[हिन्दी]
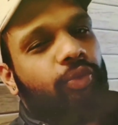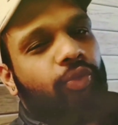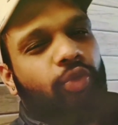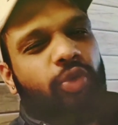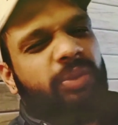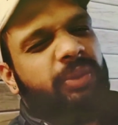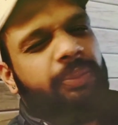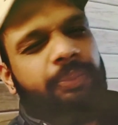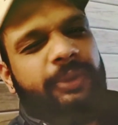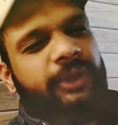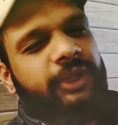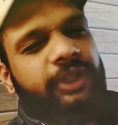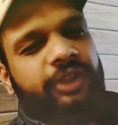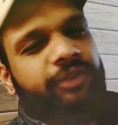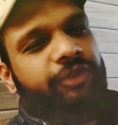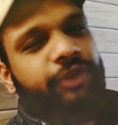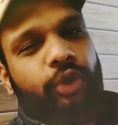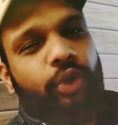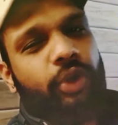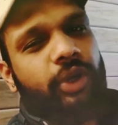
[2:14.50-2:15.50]
वो भी ये
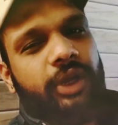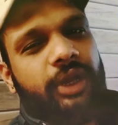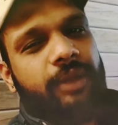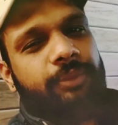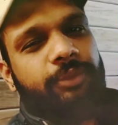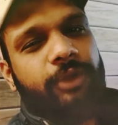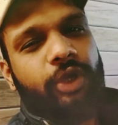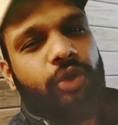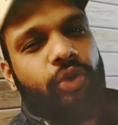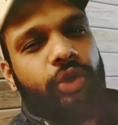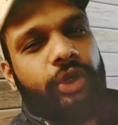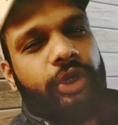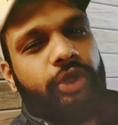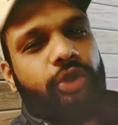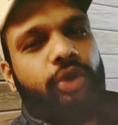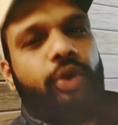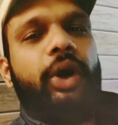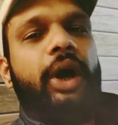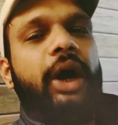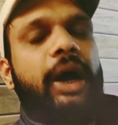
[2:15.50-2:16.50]
वीडियो अगर आप देखोगे ना
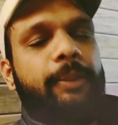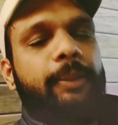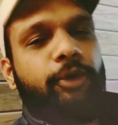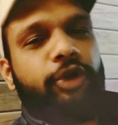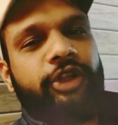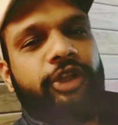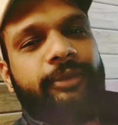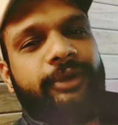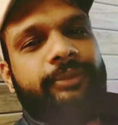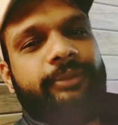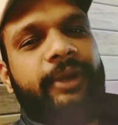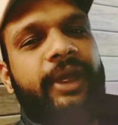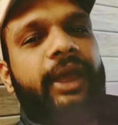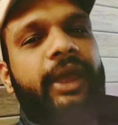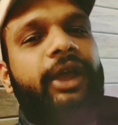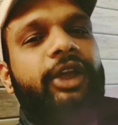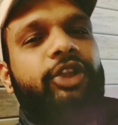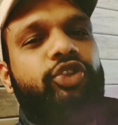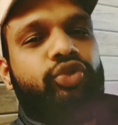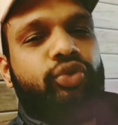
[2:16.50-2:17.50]
तो आपको समझ में
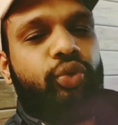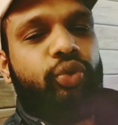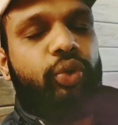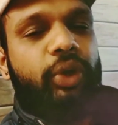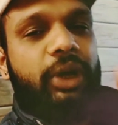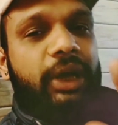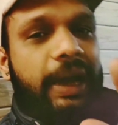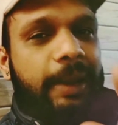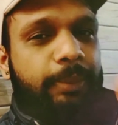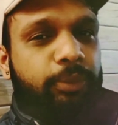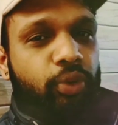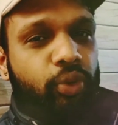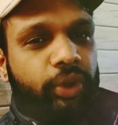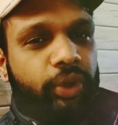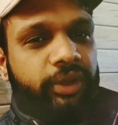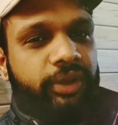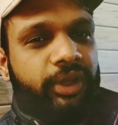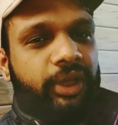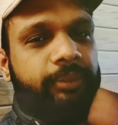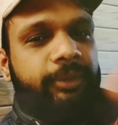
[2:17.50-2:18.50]
आएगा जो आप लोगों
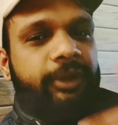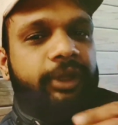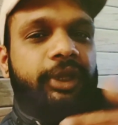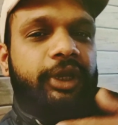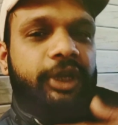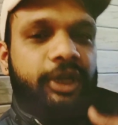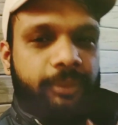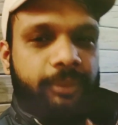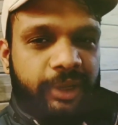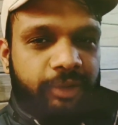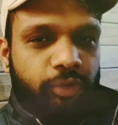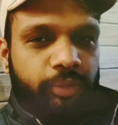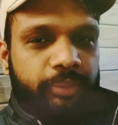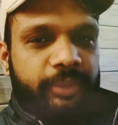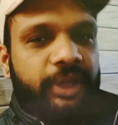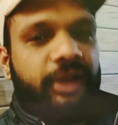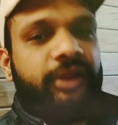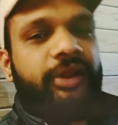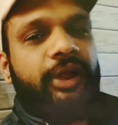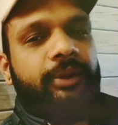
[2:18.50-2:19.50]
के साथ बीत रही है ना भाई वो
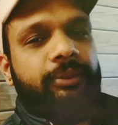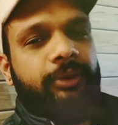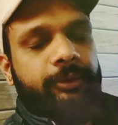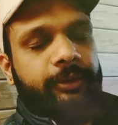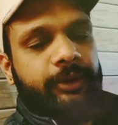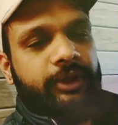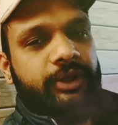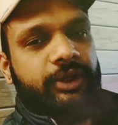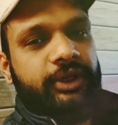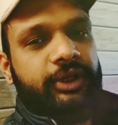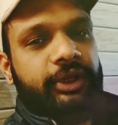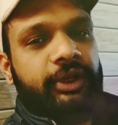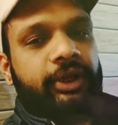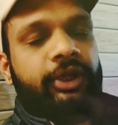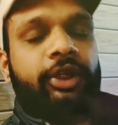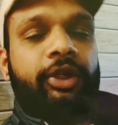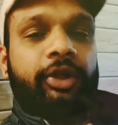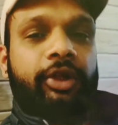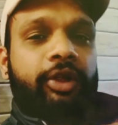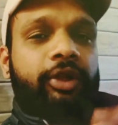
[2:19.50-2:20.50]
मेरे साथ भी बीत रही
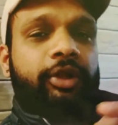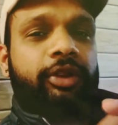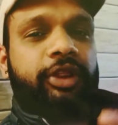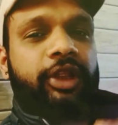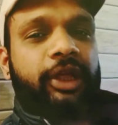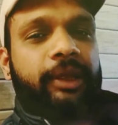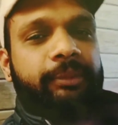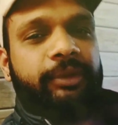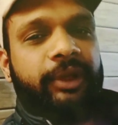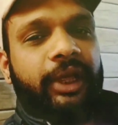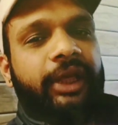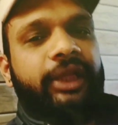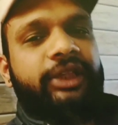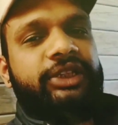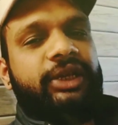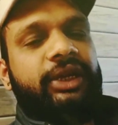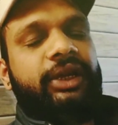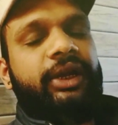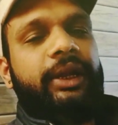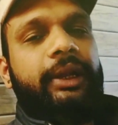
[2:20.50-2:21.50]
है सेम यही
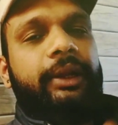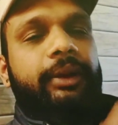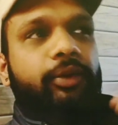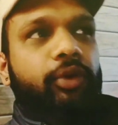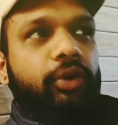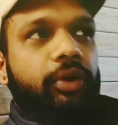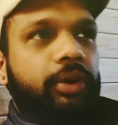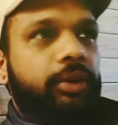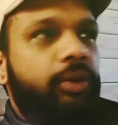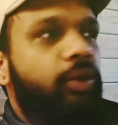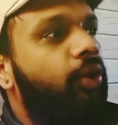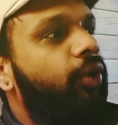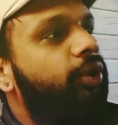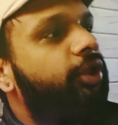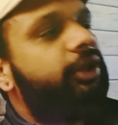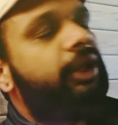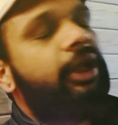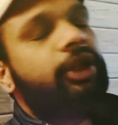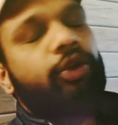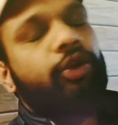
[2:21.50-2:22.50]
चल रहा है और हो
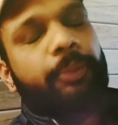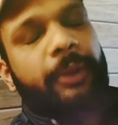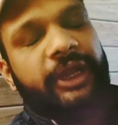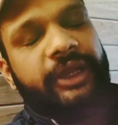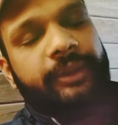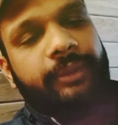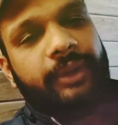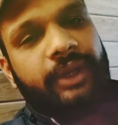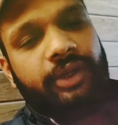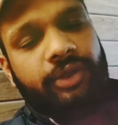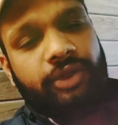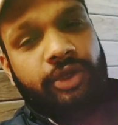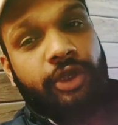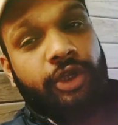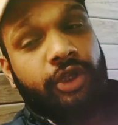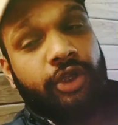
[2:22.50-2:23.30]
सकता है जो पहली बार